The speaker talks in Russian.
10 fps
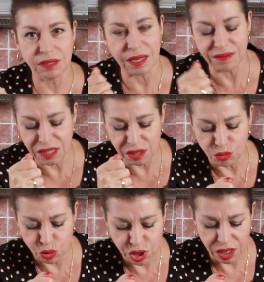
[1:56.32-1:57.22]
зовите
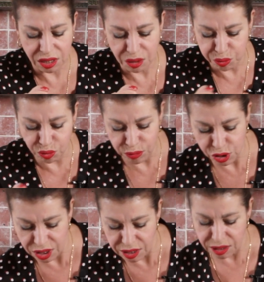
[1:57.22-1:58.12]
мужей на
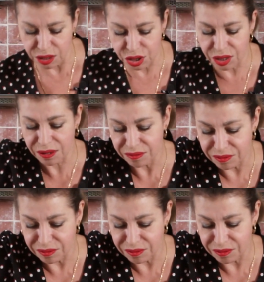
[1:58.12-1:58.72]
помощь, конечно.